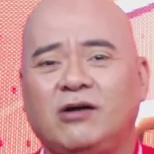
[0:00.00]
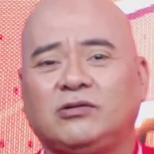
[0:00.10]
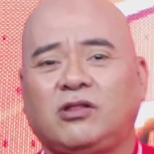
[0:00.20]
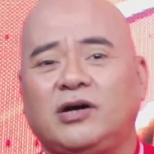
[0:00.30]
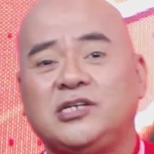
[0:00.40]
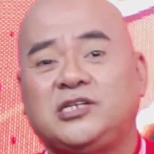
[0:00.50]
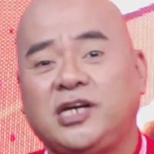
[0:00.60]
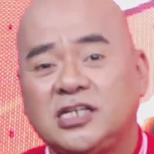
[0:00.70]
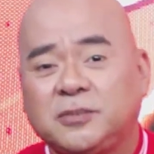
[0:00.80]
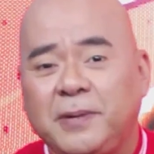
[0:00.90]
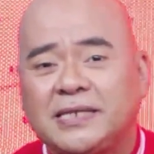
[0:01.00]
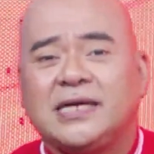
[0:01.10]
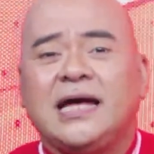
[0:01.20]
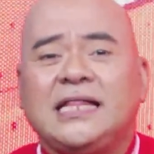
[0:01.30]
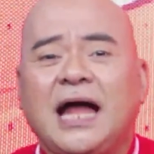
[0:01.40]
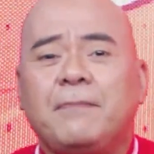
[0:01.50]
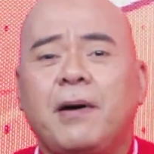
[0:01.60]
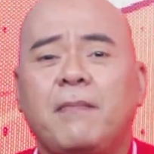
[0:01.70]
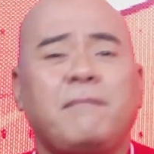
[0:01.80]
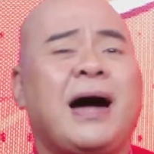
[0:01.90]
Southon Chismis na
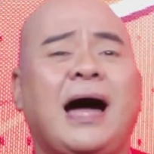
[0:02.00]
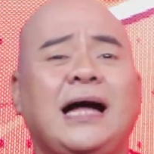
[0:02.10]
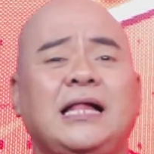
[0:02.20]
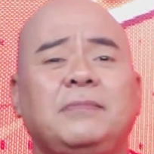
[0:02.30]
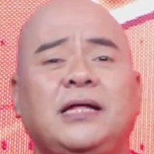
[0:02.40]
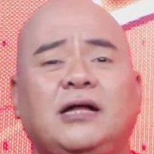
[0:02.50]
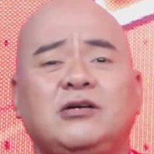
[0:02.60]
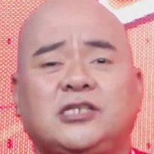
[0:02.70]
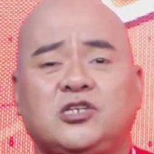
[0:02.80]
mamabaalam na raw